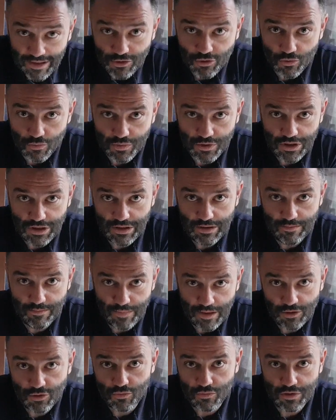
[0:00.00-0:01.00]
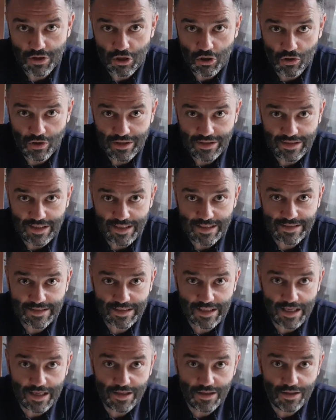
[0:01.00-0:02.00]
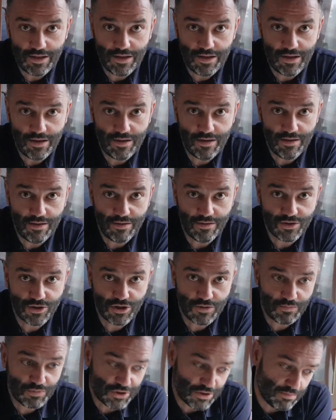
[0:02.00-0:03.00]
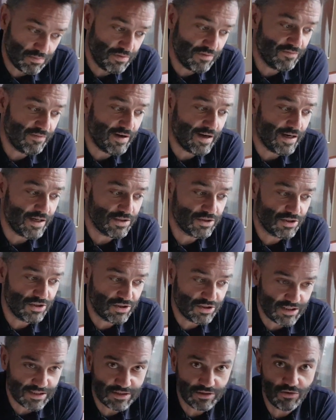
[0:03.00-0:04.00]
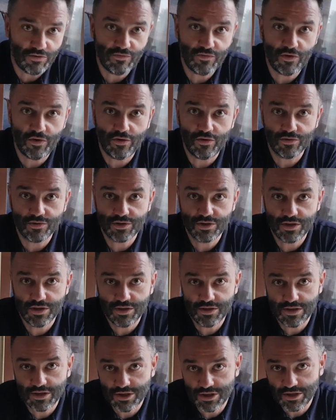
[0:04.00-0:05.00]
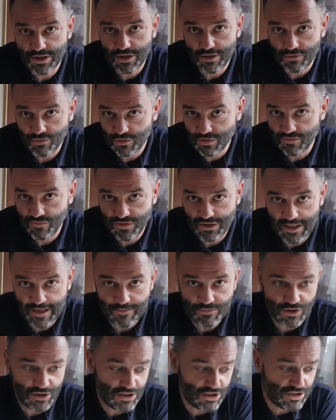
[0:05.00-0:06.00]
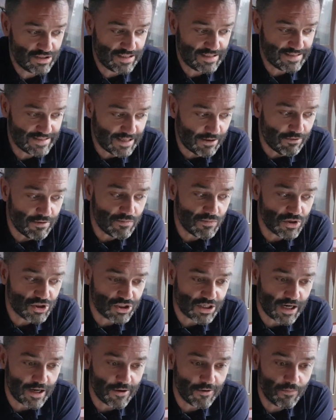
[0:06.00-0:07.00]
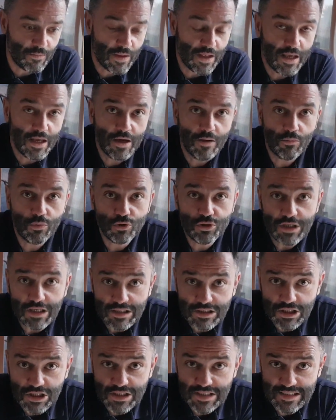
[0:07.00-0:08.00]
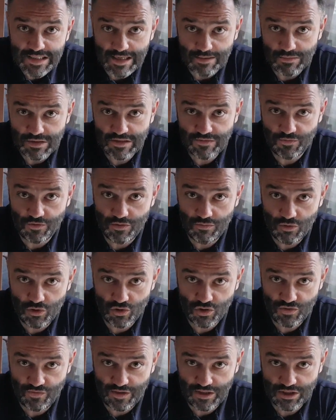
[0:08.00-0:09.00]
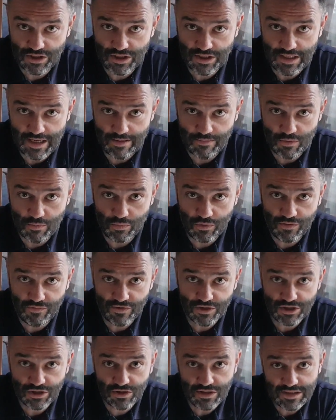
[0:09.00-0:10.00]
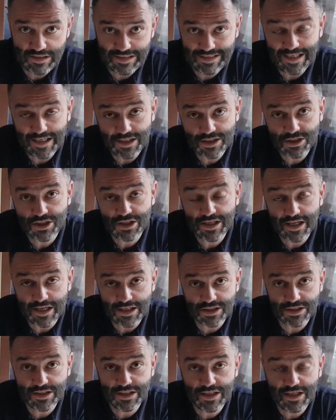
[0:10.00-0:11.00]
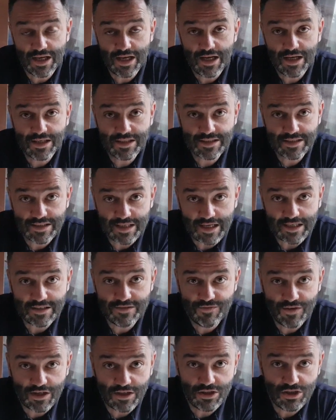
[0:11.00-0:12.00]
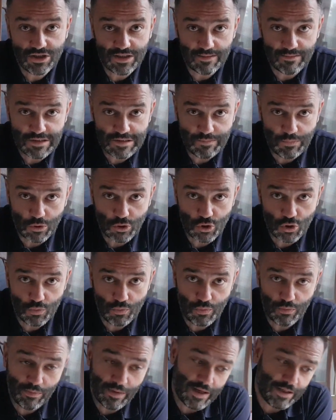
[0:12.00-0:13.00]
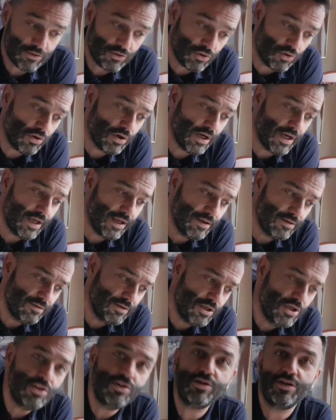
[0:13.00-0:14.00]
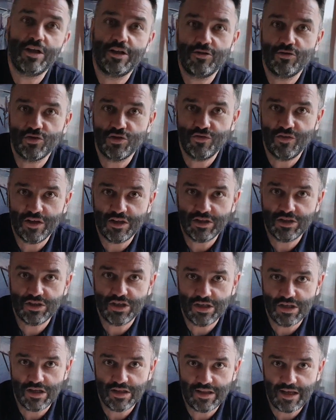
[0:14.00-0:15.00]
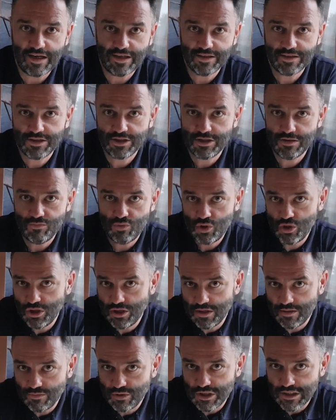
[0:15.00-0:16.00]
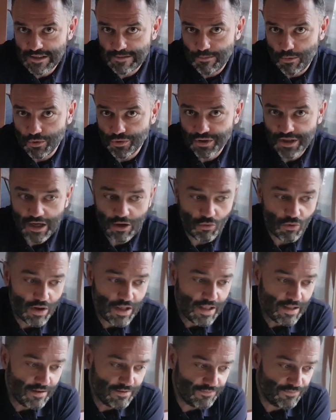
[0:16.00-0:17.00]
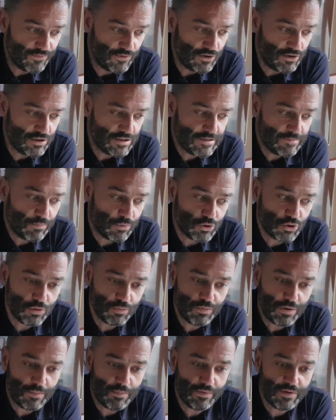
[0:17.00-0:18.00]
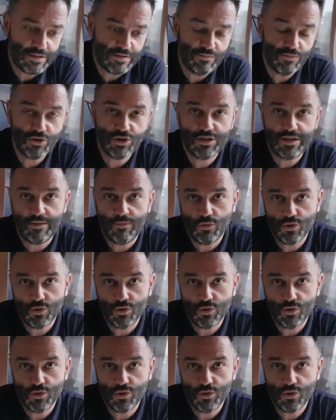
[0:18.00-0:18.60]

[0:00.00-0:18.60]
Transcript: domki, ma domki holenderskie i czy przebywa, czy czasowo, czy też niektórzy widziałem, że też na stałe mieszkają. Podzielcie się z nami swoimi doświadczeniami, ponieważ to jest tak, że każdy z nas w jakiś tam sposób ma trochę inne doświadczenie, tak? Z czymś innym się spotkał, w inny sposób je powiedzmy, czy tam